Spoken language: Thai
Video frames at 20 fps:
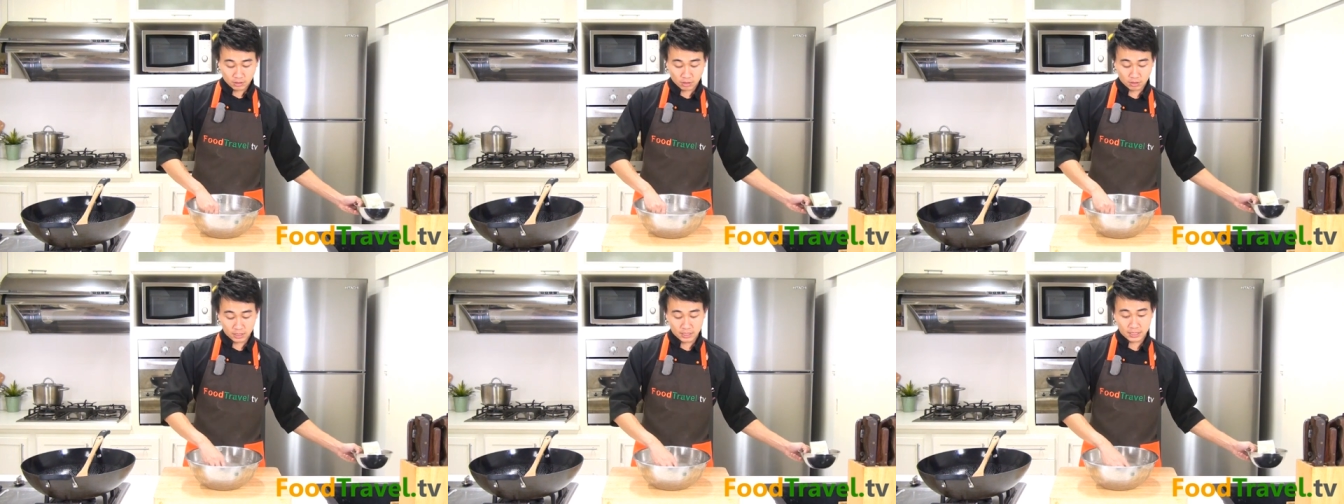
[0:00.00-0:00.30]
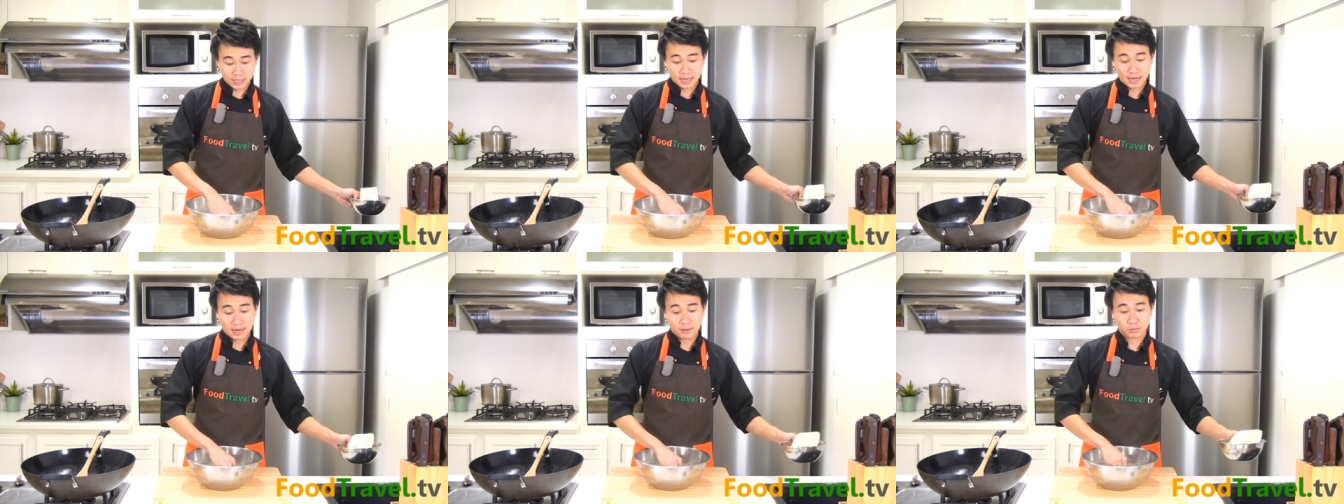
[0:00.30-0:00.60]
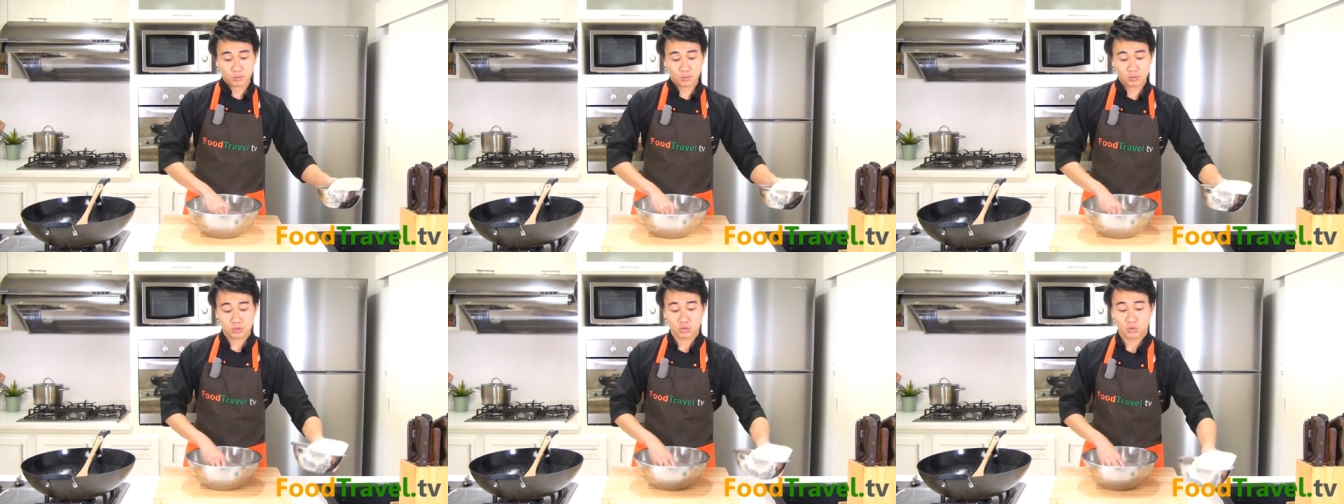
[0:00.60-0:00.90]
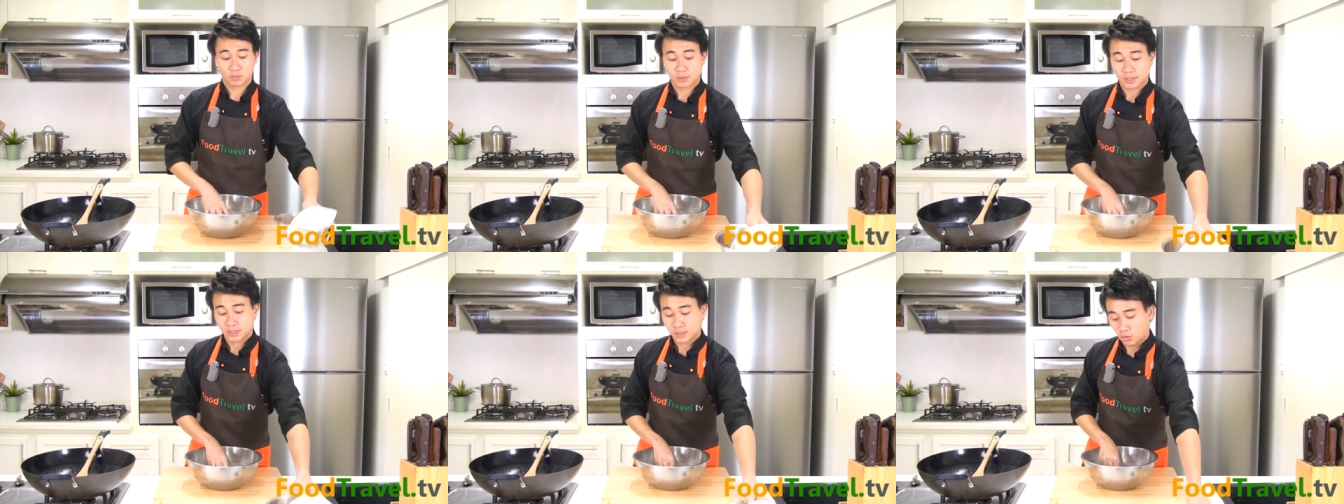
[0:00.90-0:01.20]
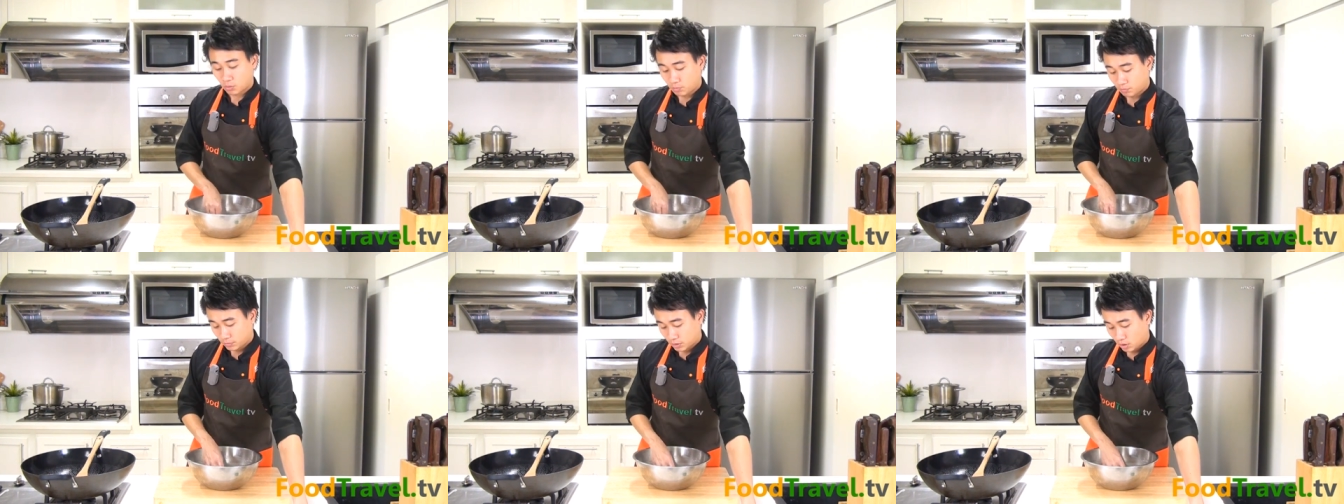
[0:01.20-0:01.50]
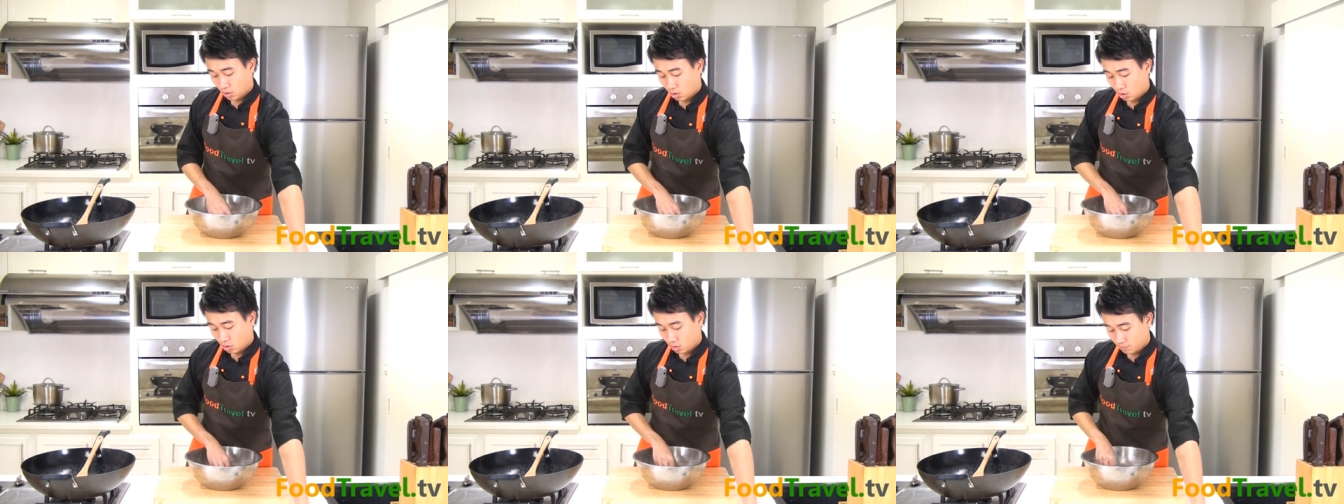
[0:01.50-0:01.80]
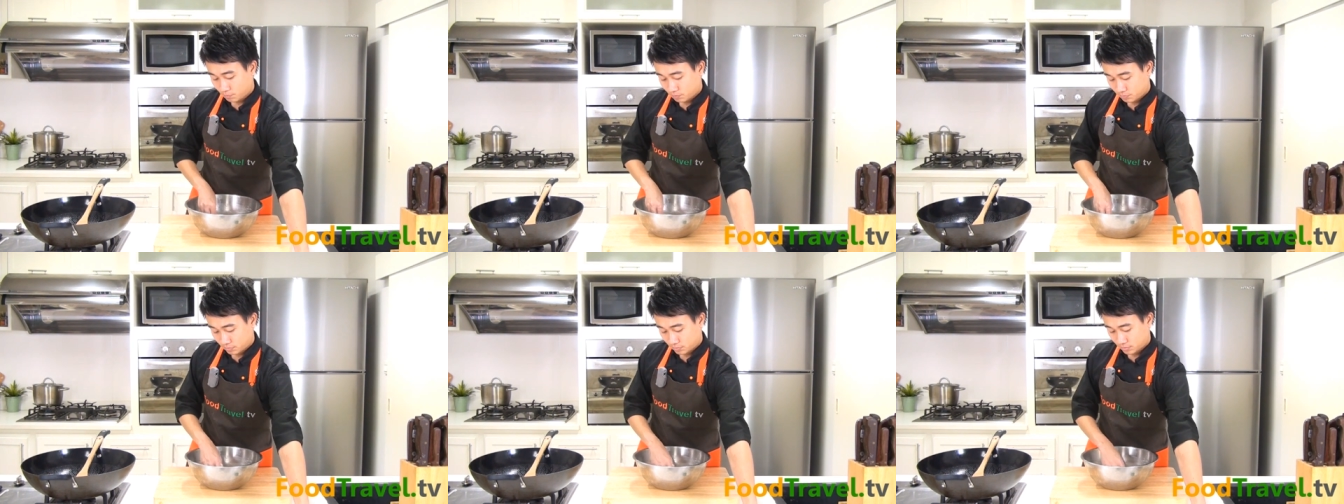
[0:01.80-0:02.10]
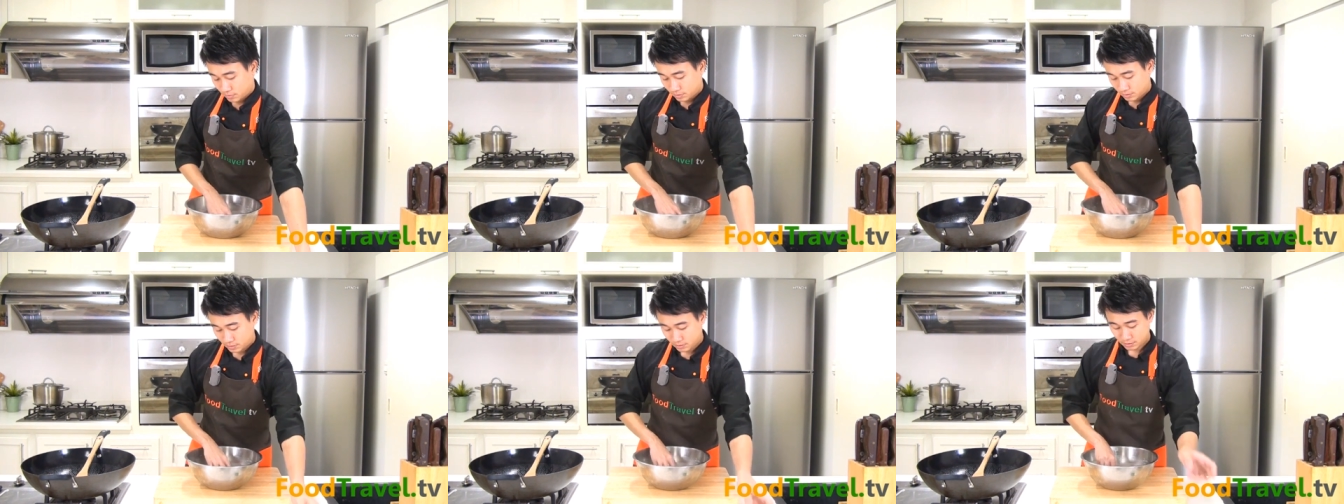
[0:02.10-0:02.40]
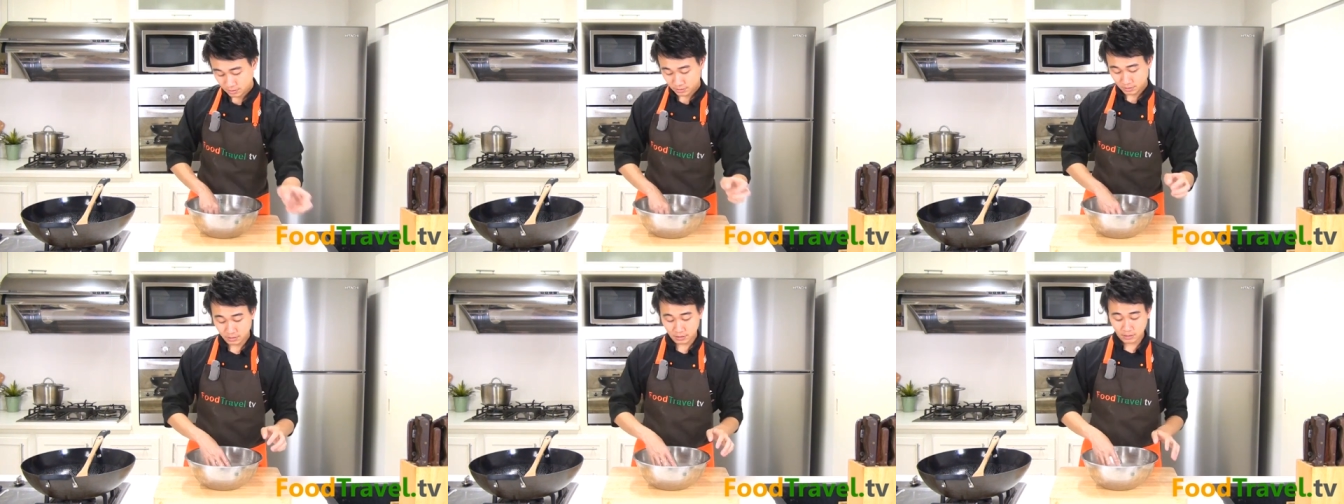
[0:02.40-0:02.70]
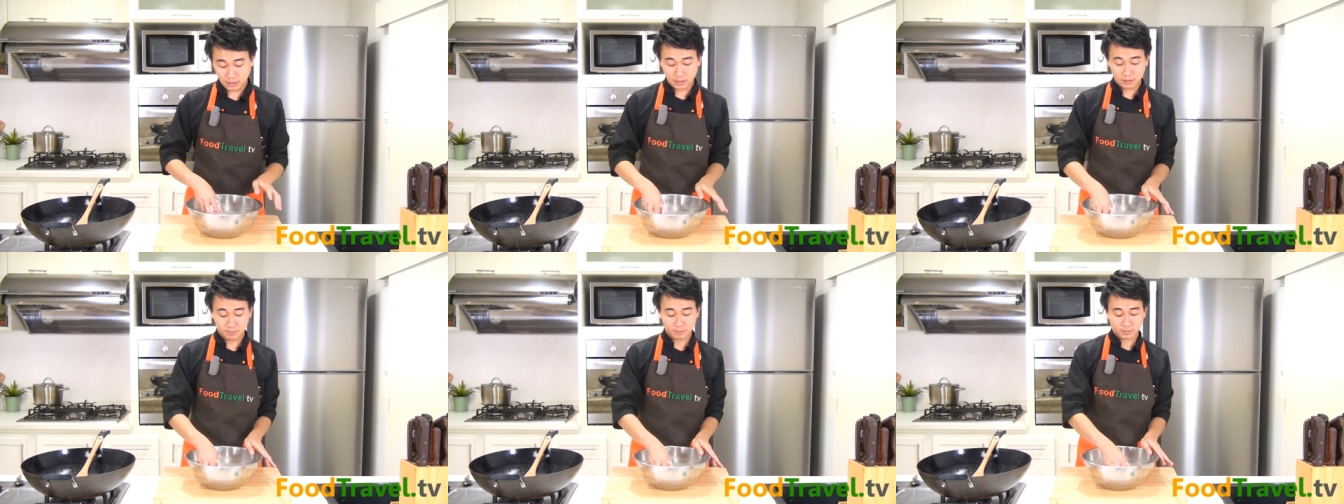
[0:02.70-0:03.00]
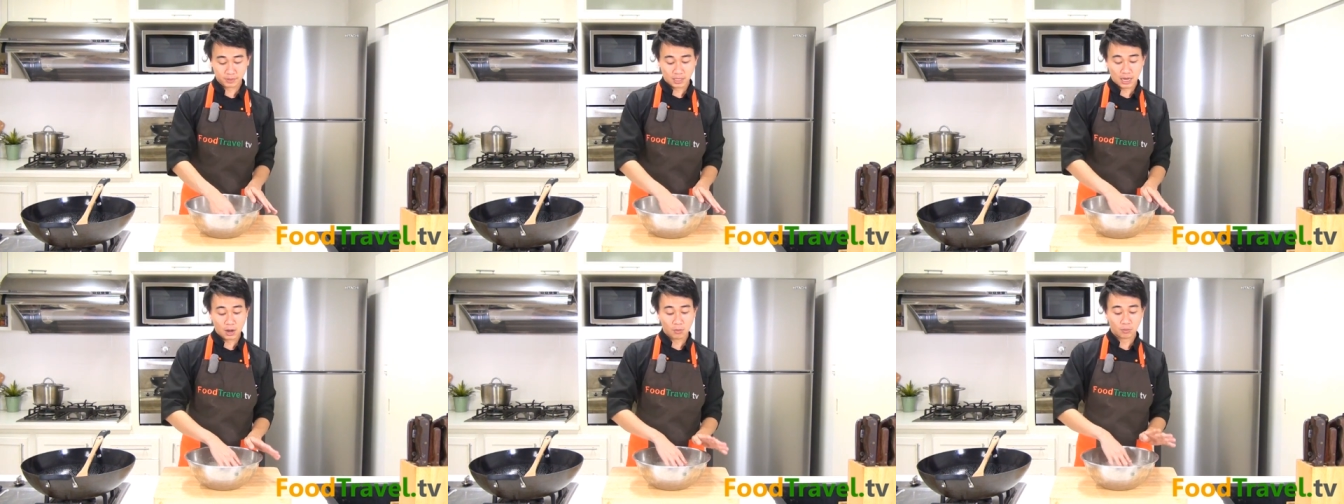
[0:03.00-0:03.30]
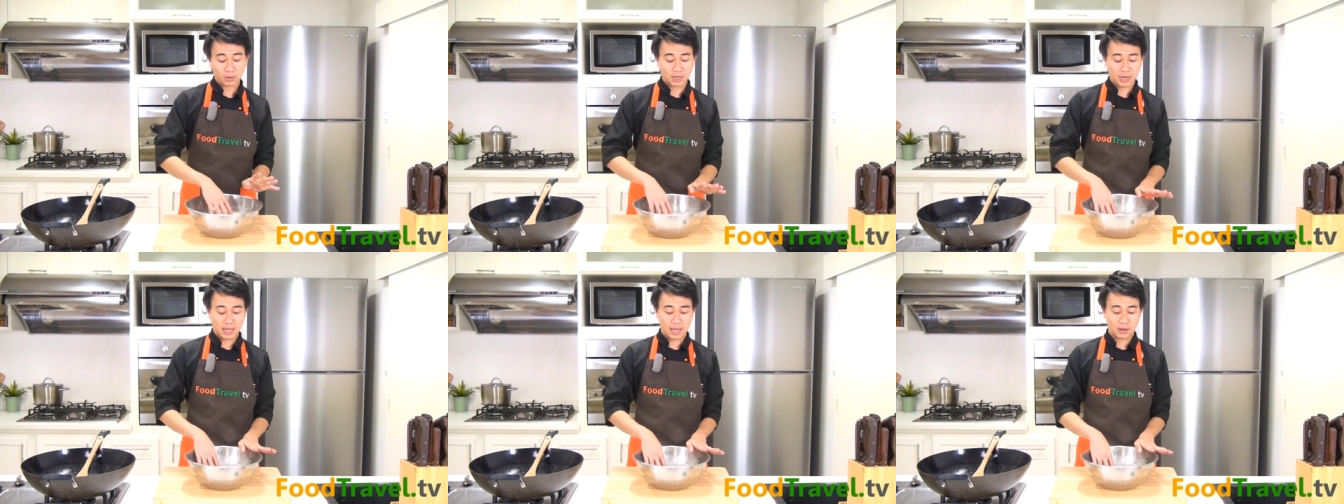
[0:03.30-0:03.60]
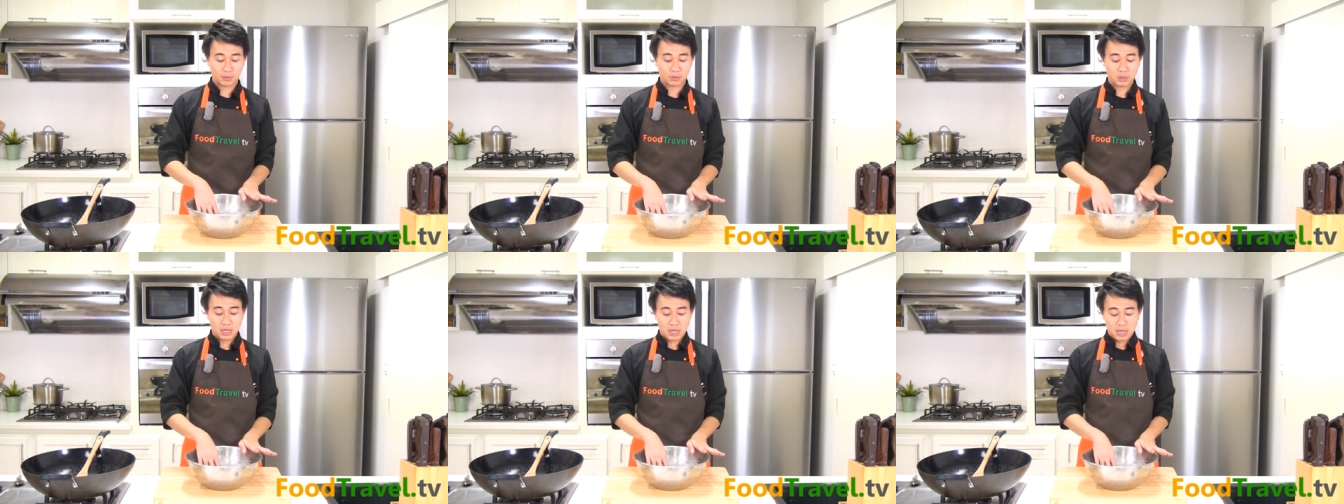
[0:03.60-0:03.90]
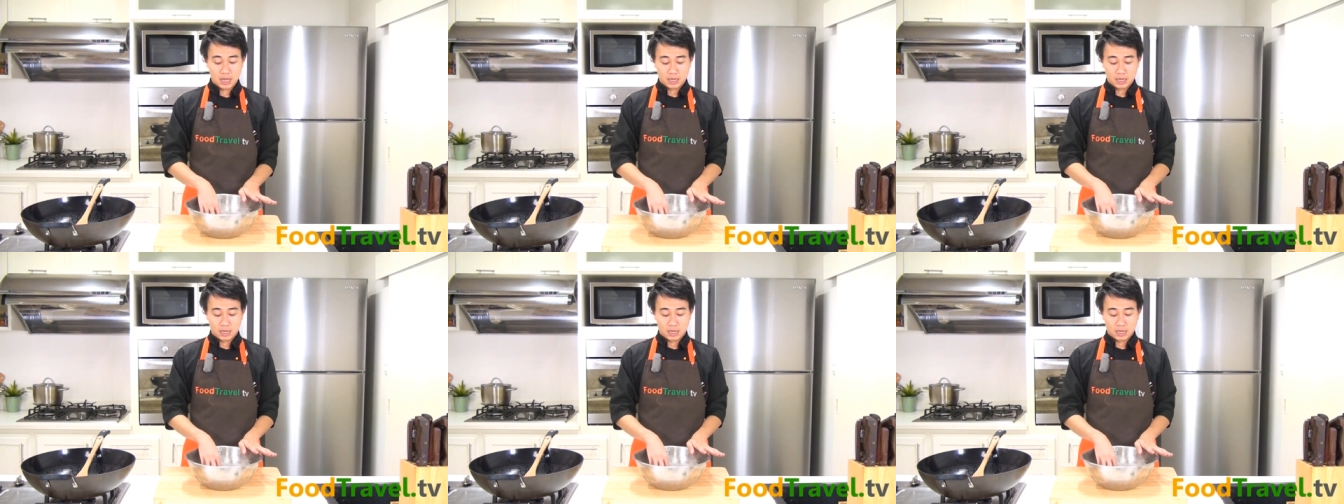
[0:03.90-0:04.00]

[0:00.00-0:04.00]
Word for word: ตอนนี้นะครับตัวส่วนผสมก็เริ่มเข้ากันแล้ว